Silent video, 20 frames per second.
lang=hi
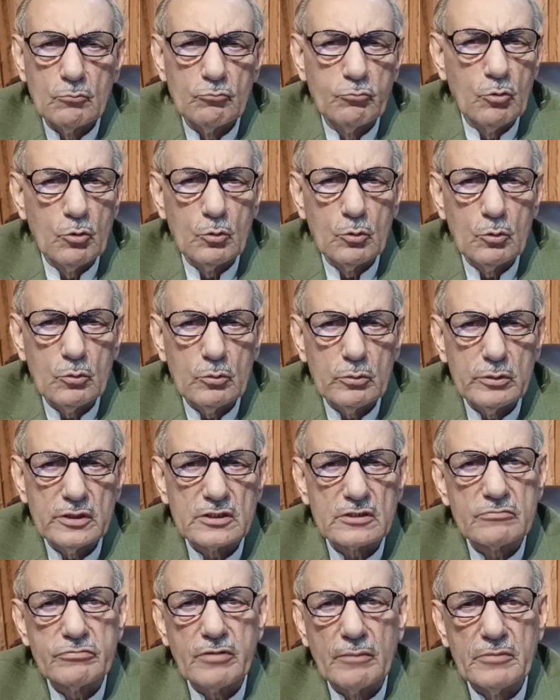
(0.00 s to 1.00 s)
वो
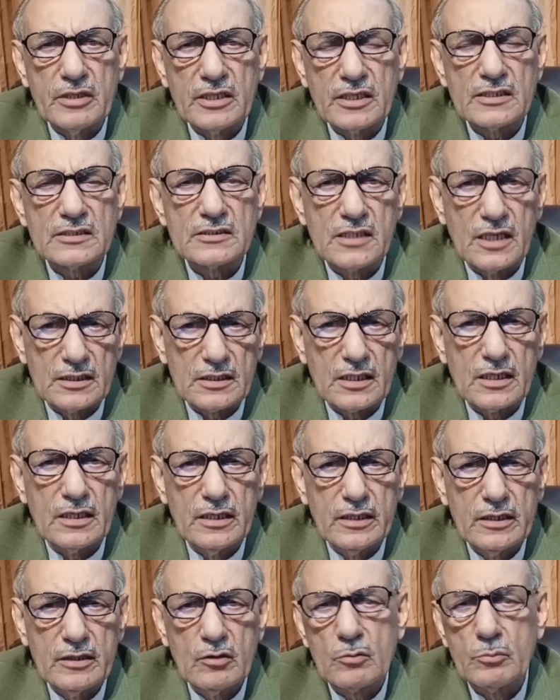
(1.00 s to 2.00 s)
इस फैमिली के साथ
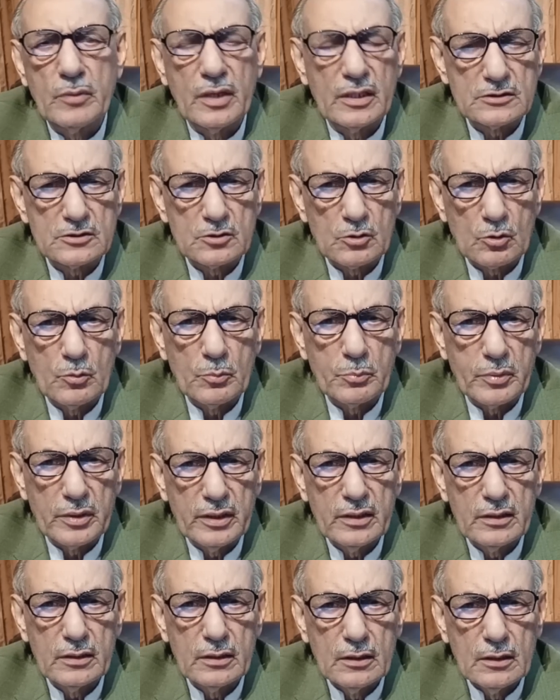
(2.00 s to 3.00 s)
रहा है और बाज़ जगहों
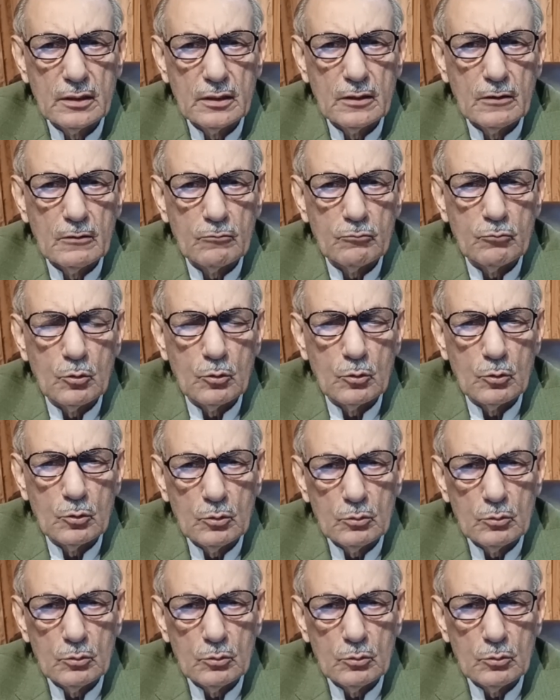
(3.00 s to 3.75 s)
पे वो